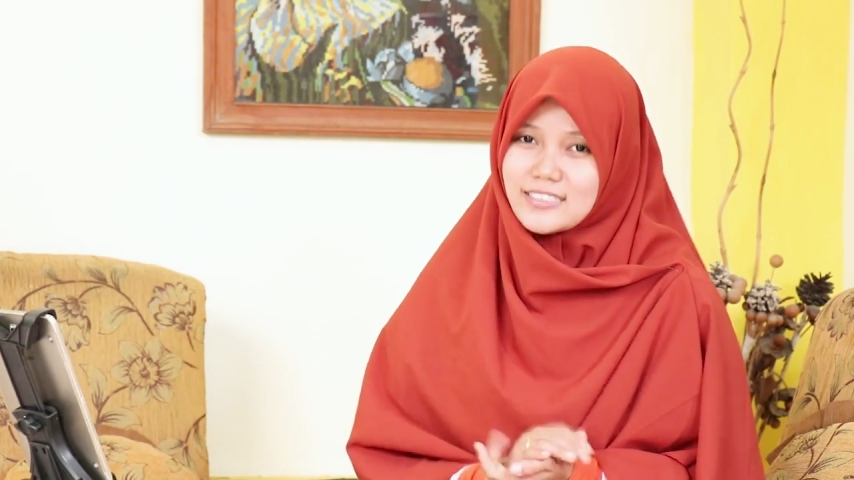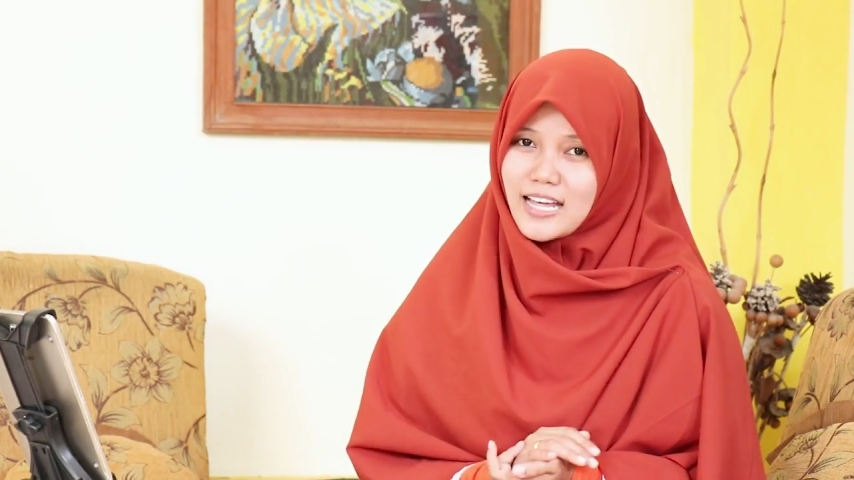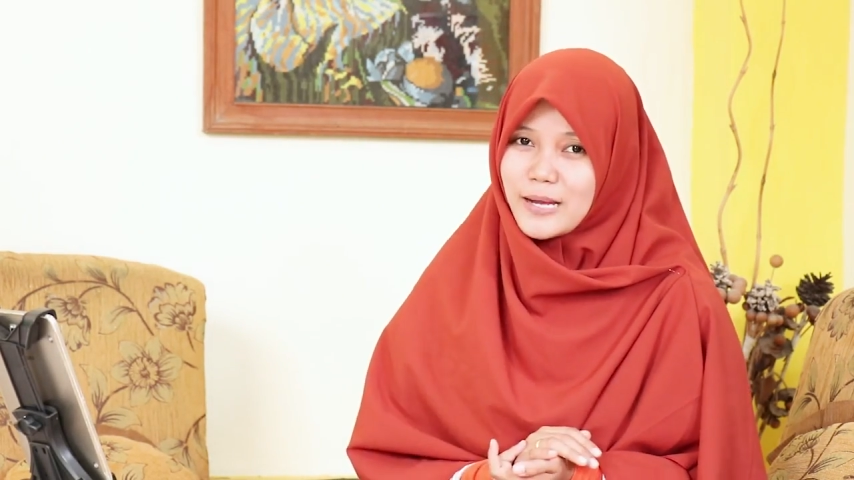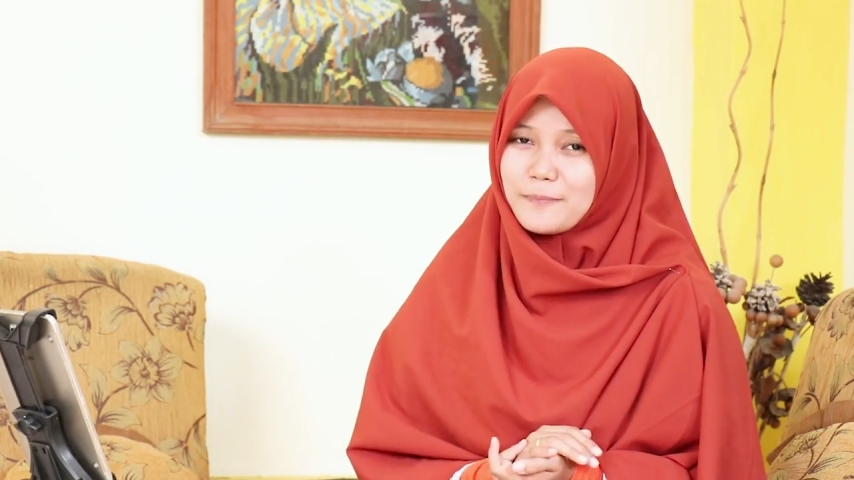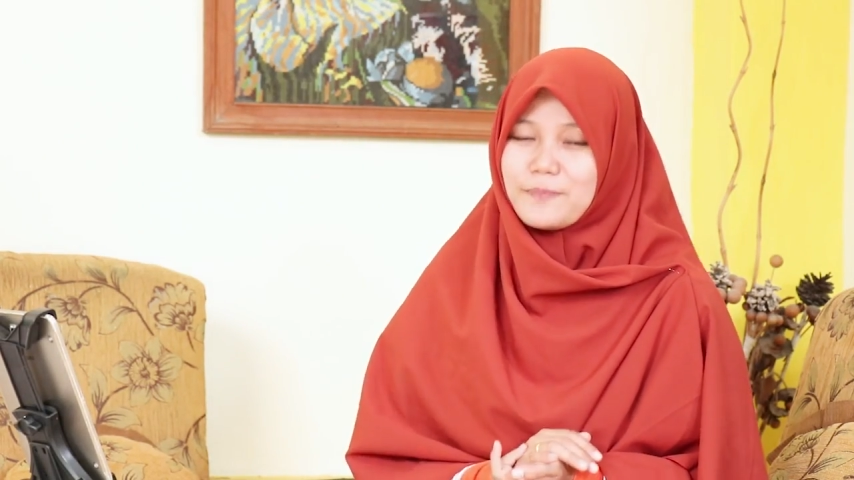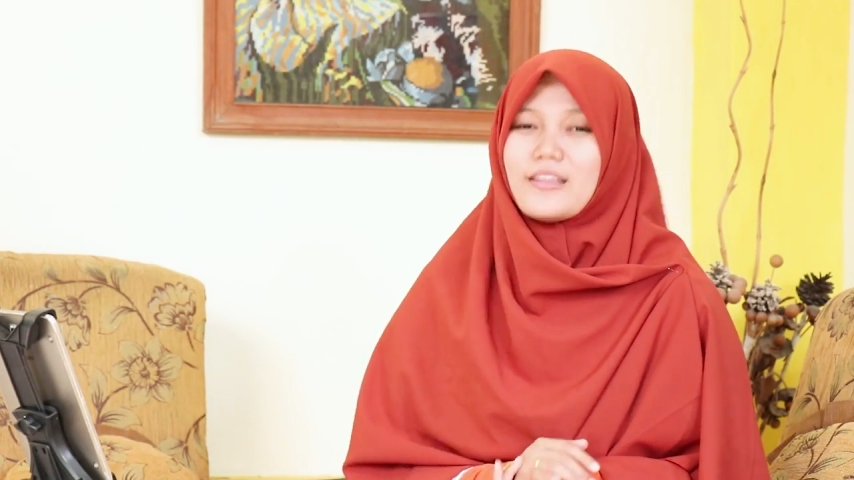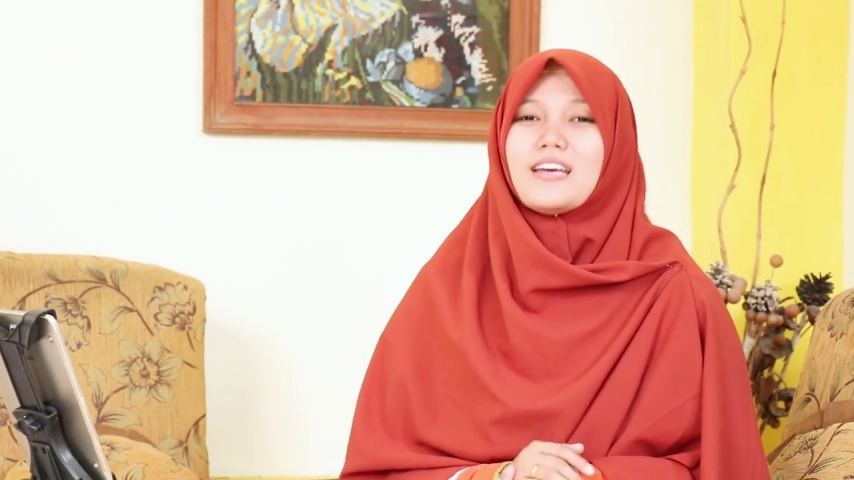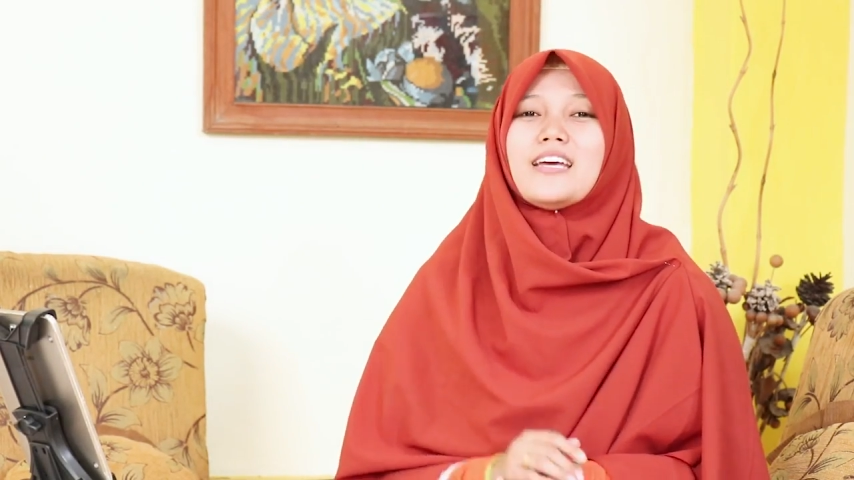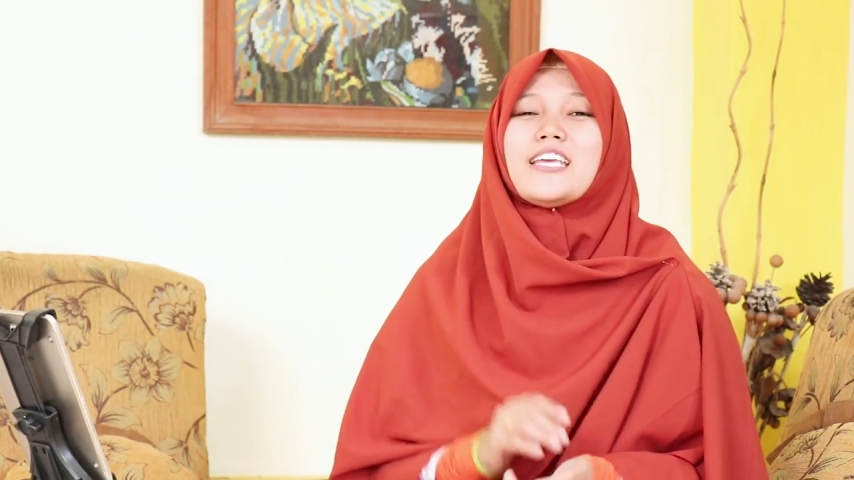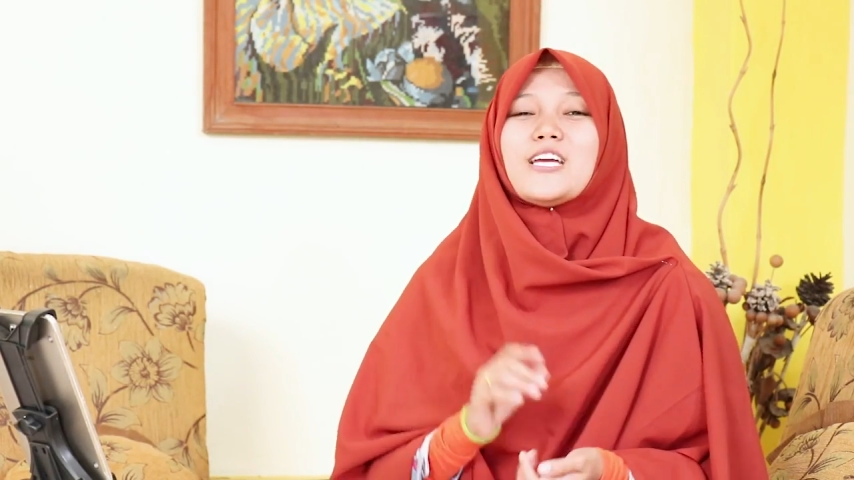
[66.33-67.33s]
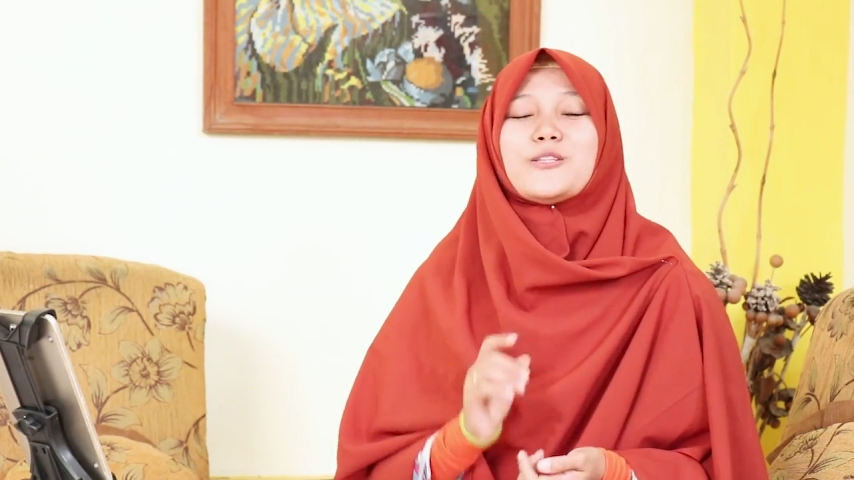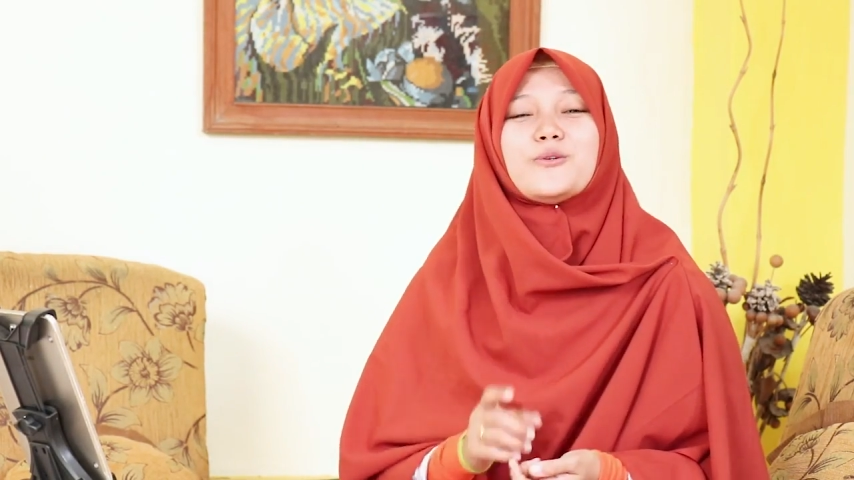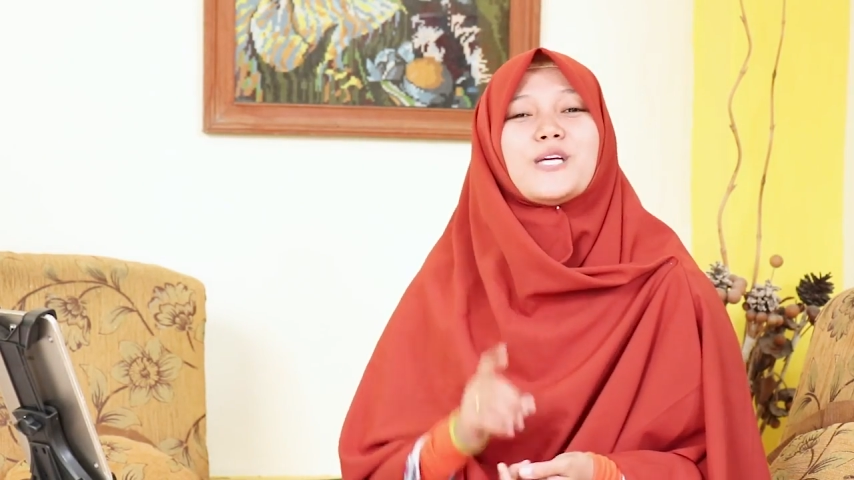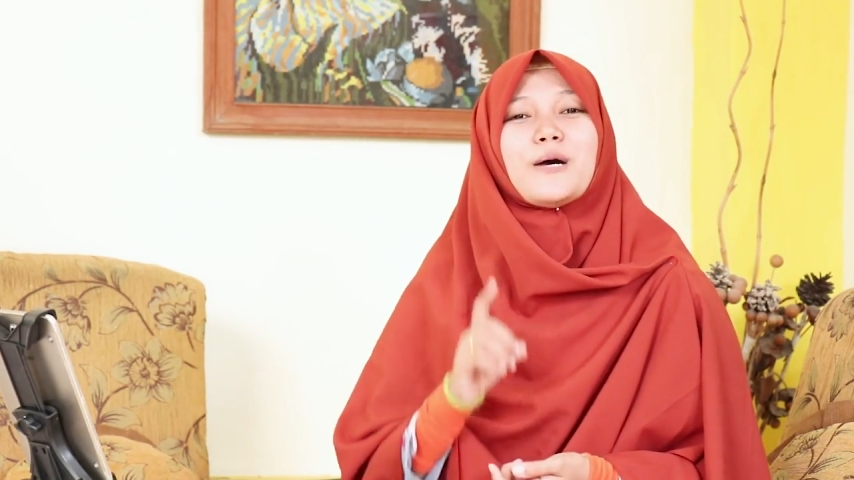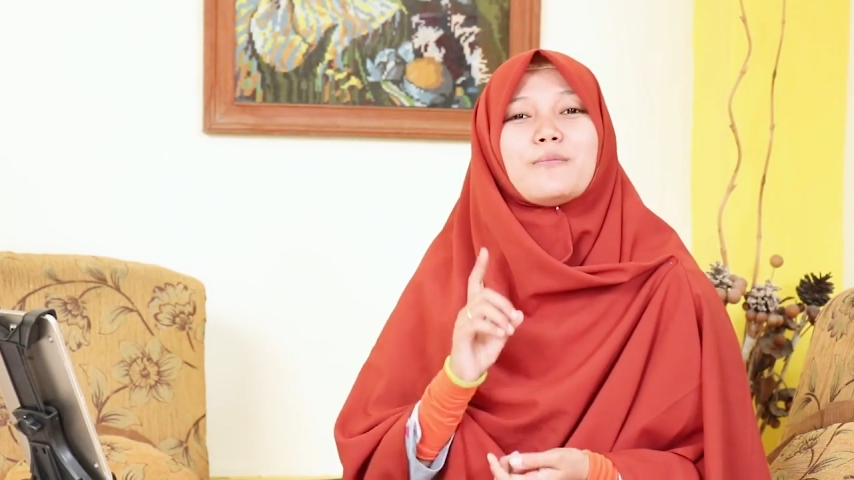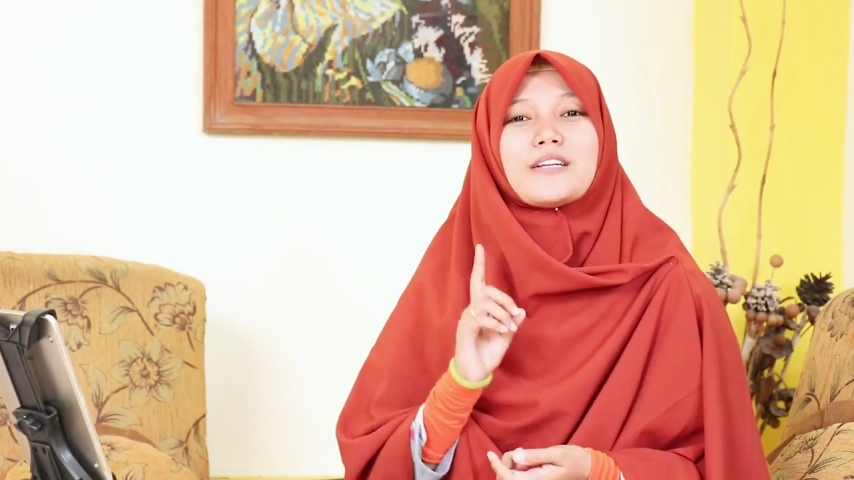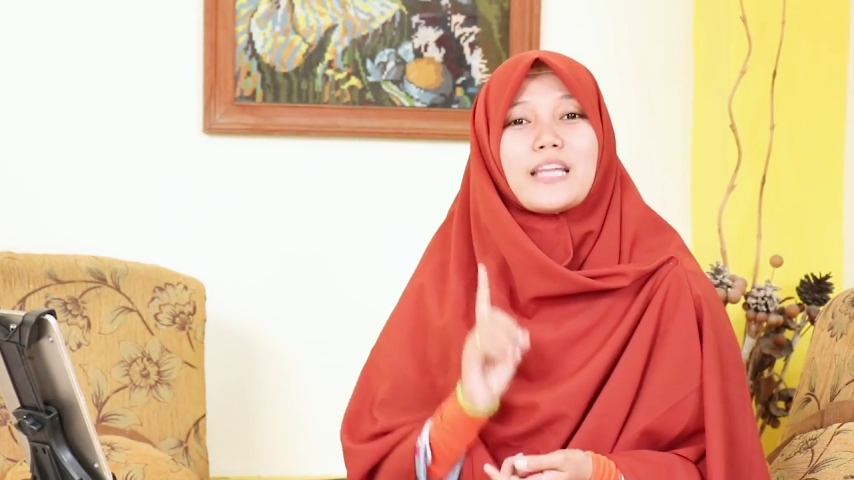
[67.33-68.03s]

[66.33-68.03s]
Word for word: kita, yaitu yang